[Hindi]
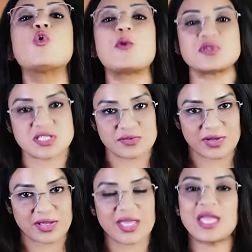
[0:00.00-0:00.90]
ओ पॉजिटिव
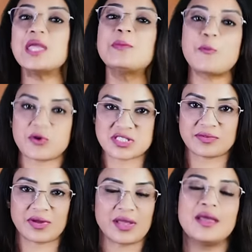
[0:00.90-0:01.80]
हैं या ए बी
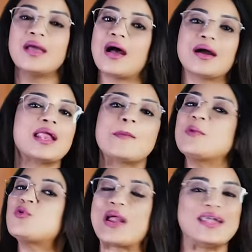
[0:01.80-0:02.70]
पॉजिटिव हैं अगर आप में वो